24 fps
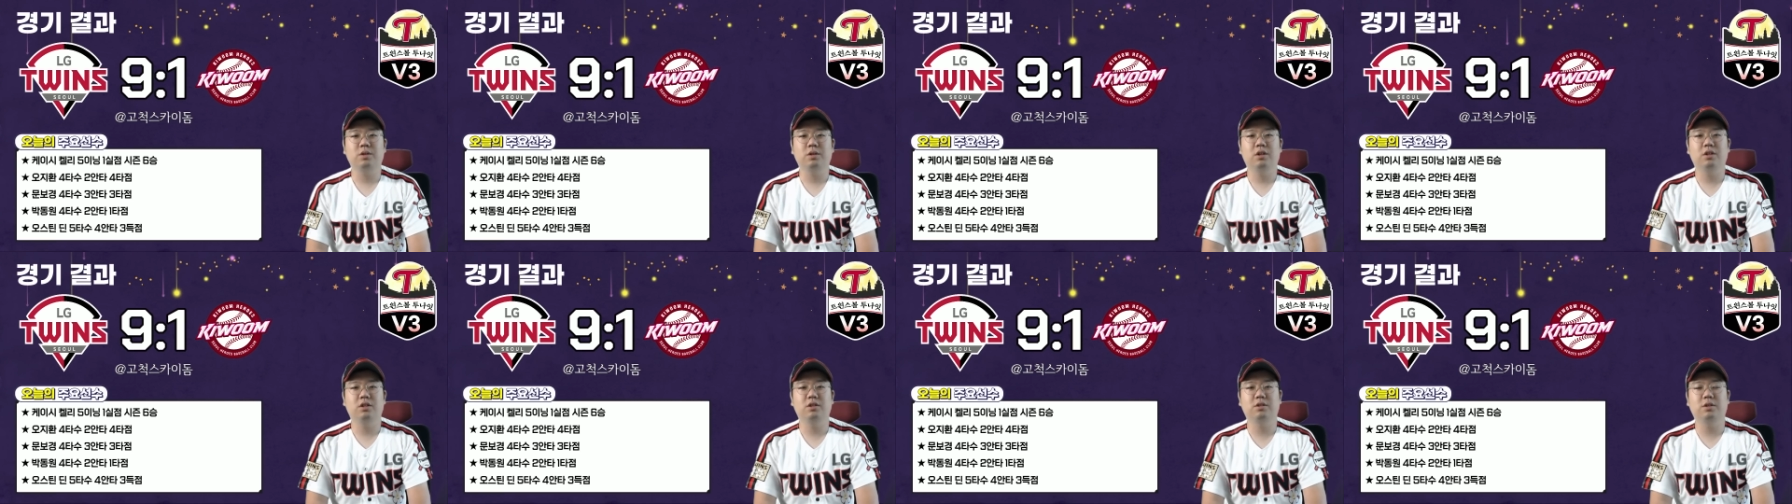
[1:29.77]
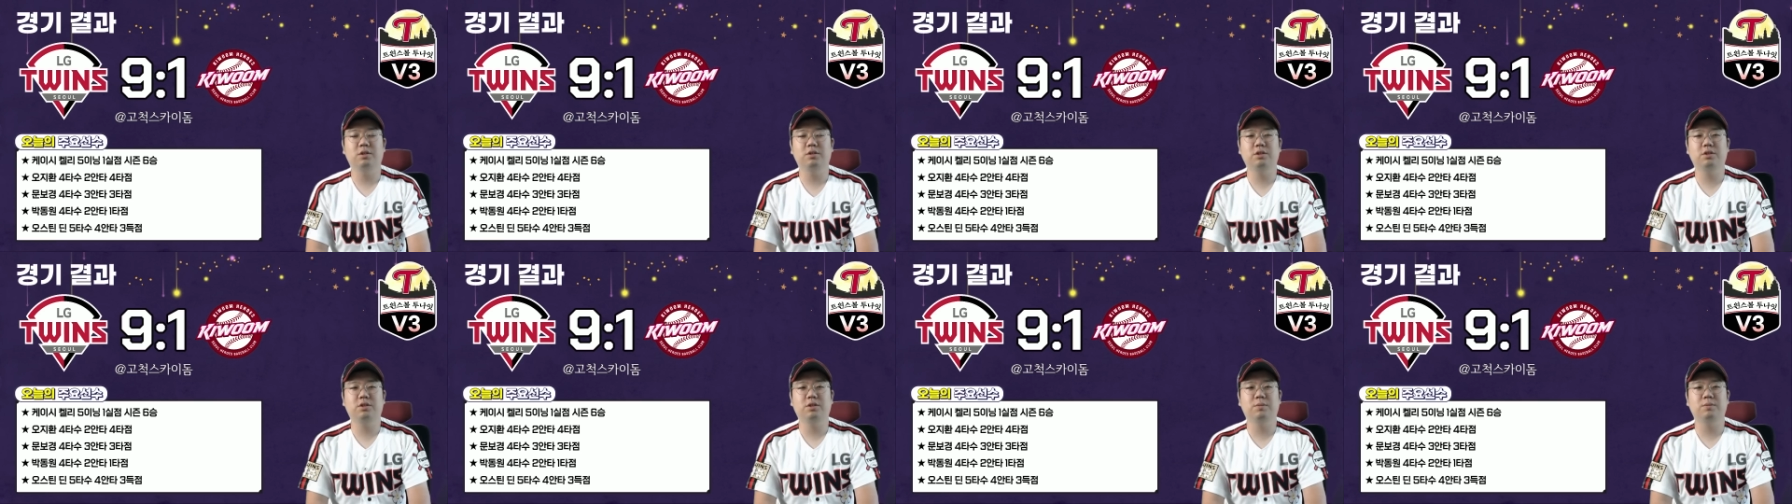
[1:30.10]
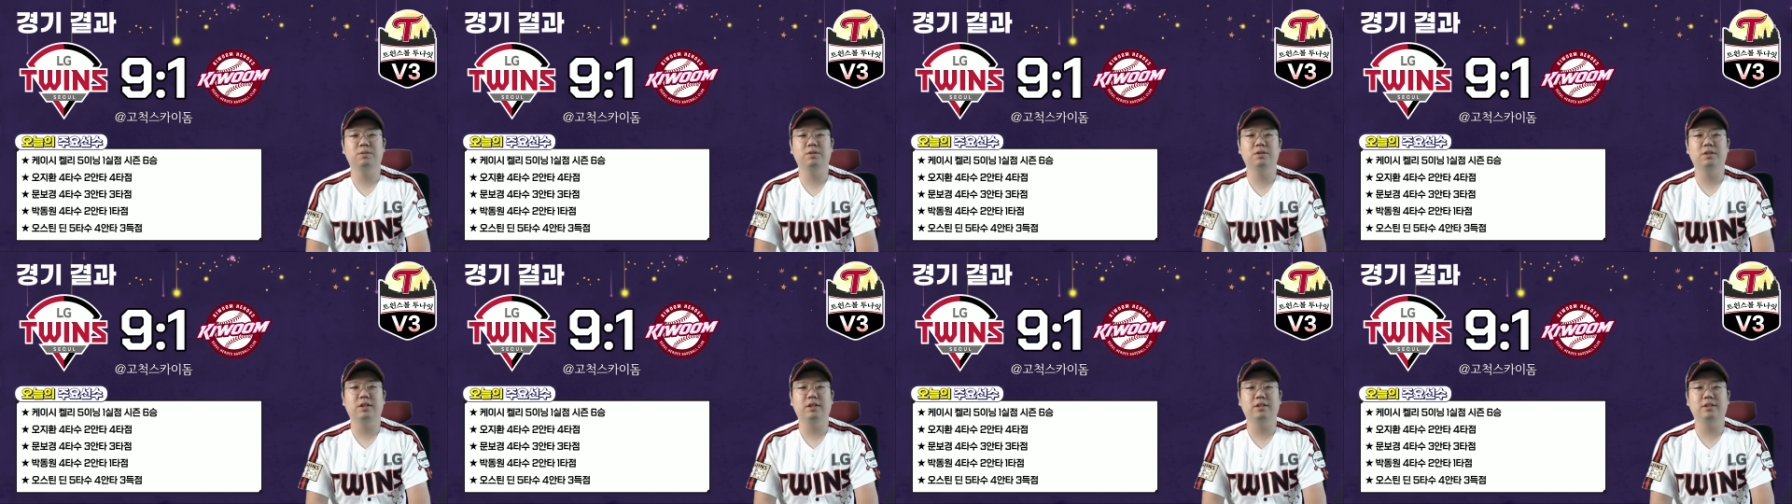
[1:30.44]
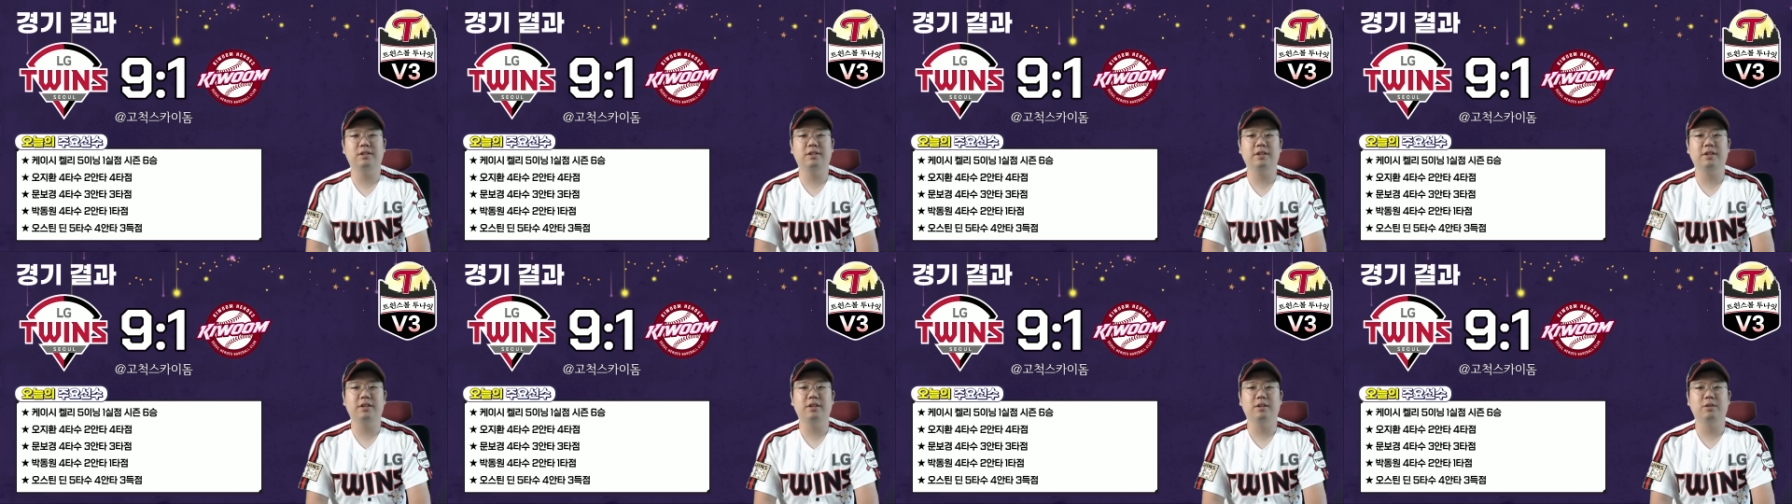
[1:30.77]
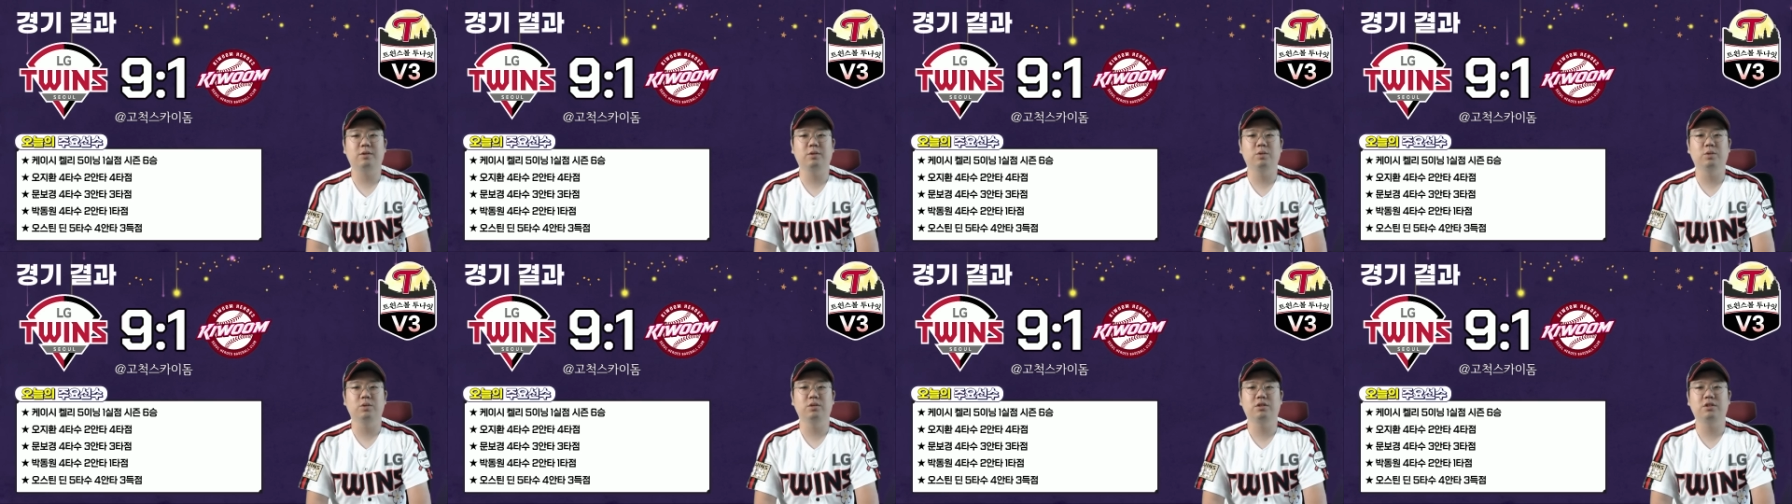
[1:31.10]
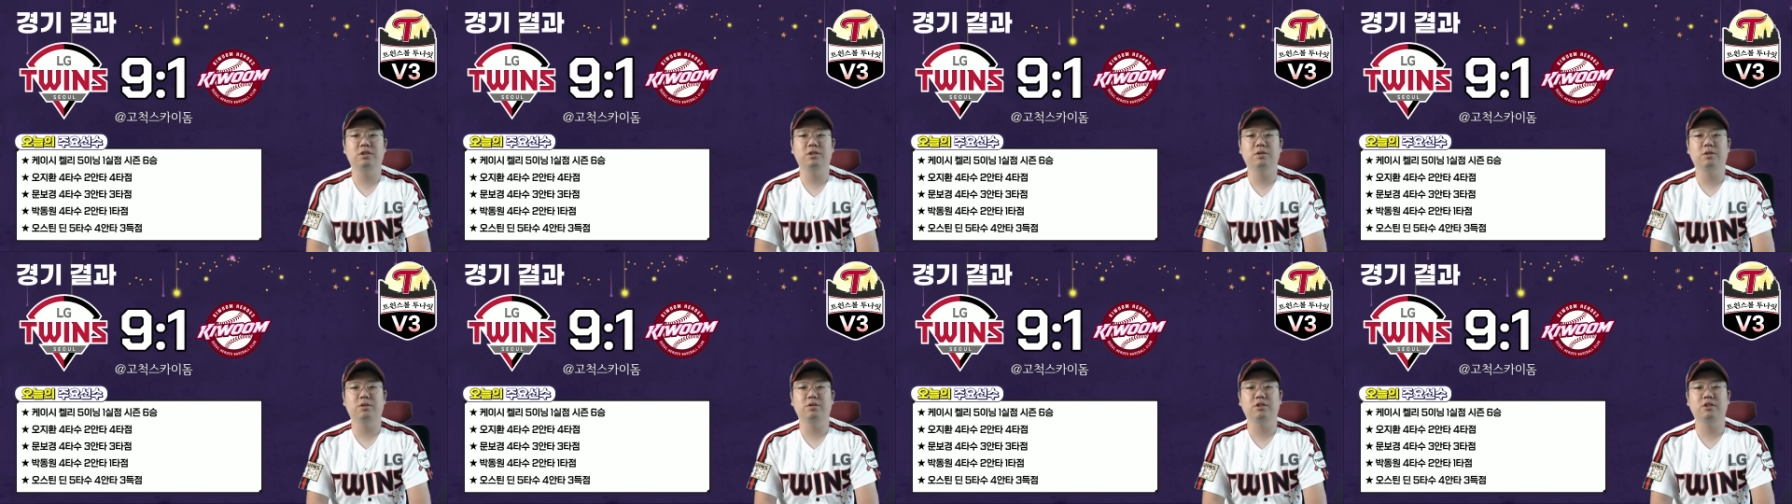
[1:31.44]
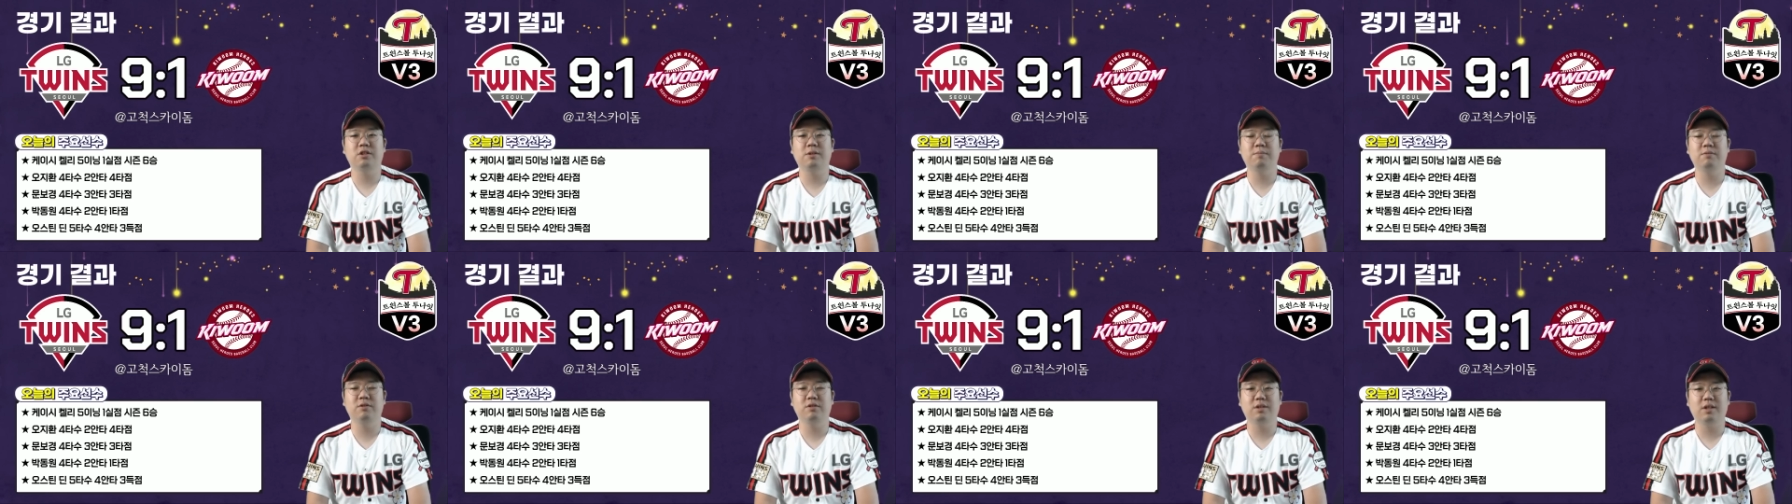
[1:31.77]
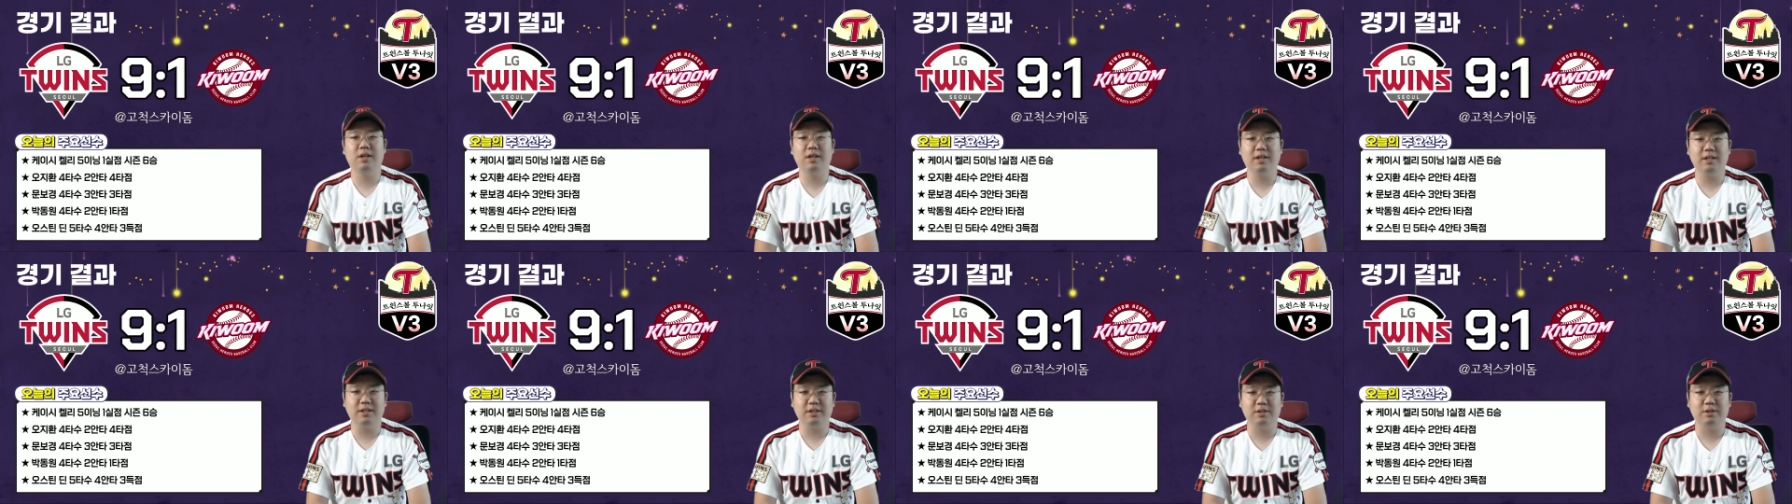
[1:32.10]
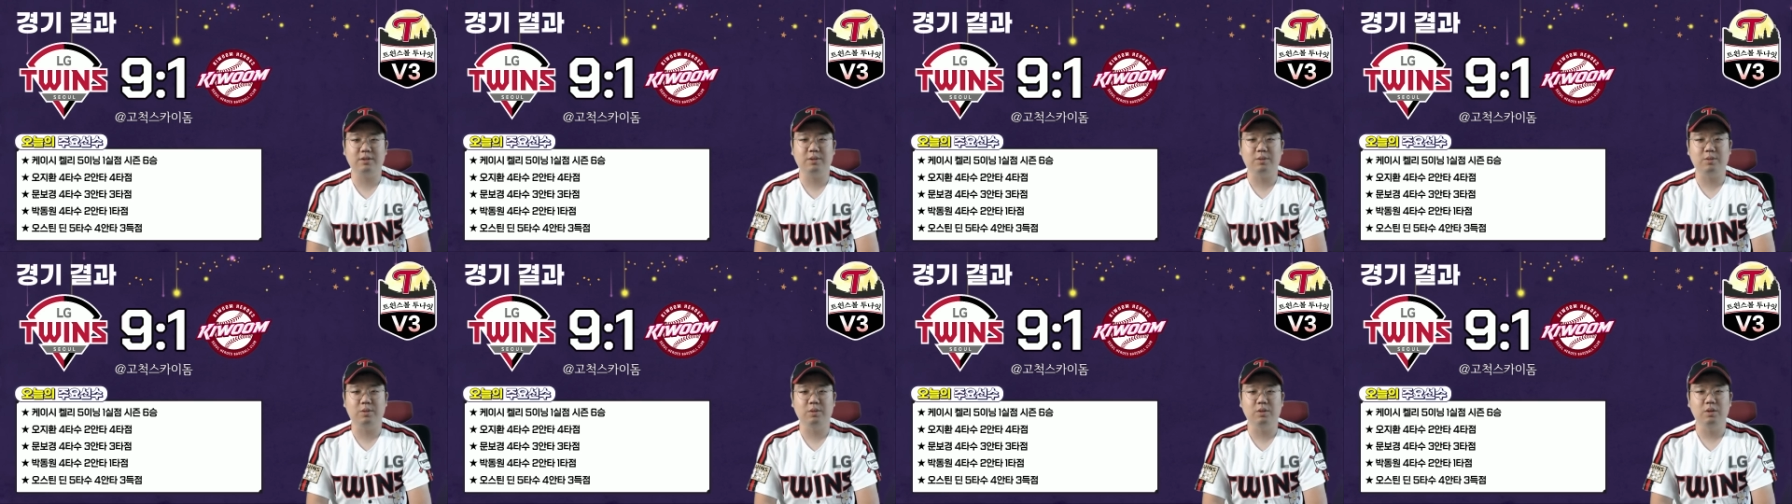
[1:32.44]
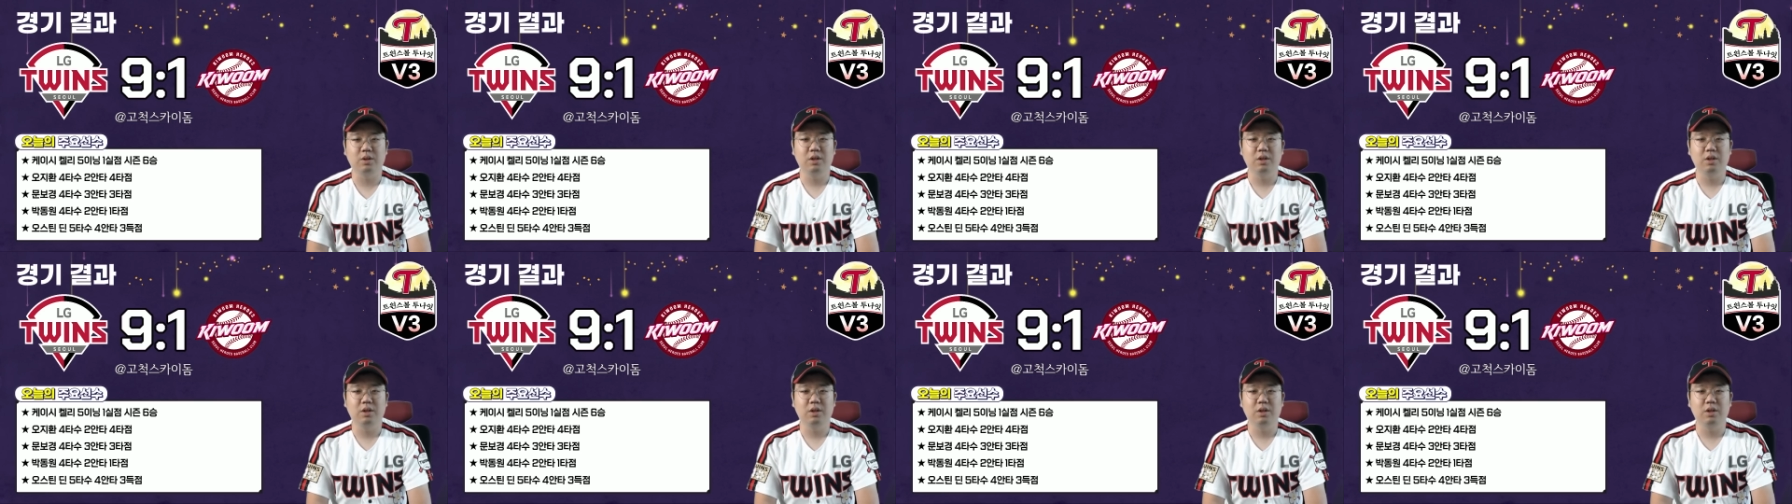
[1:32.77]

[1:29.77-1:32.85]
어, 선취점을 낼 때 또 오스틴 선수의 삼 루타가 있었고,